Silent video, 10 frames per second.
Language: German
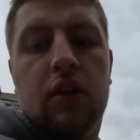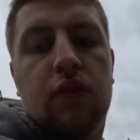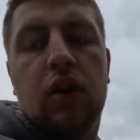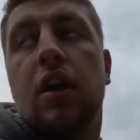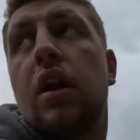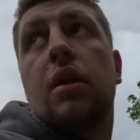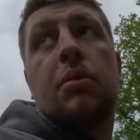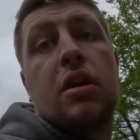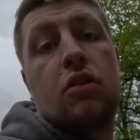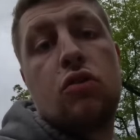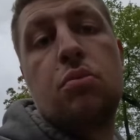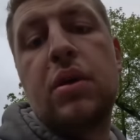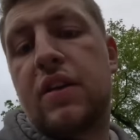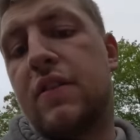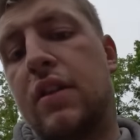Das wollte ich eigentlich mit dazu
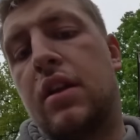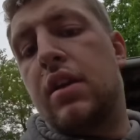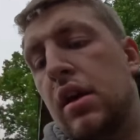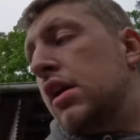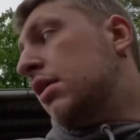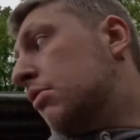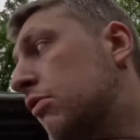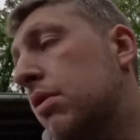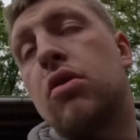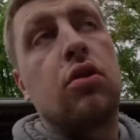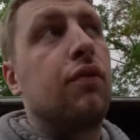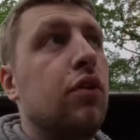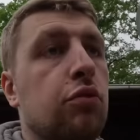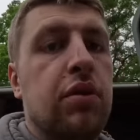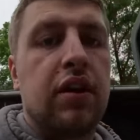mixen. Muss mal gucken, wie
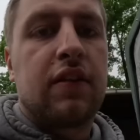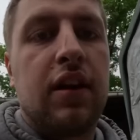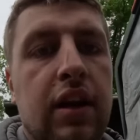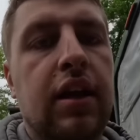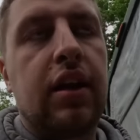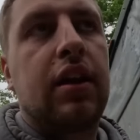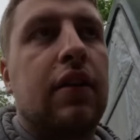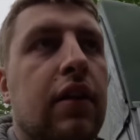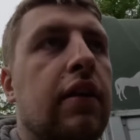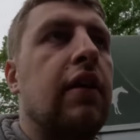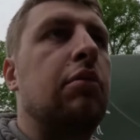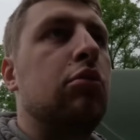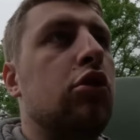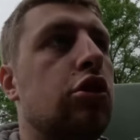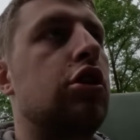gut mir das gelingt, nicht, dass sie das
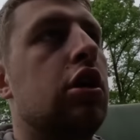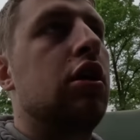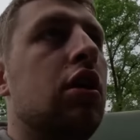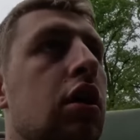entmischt.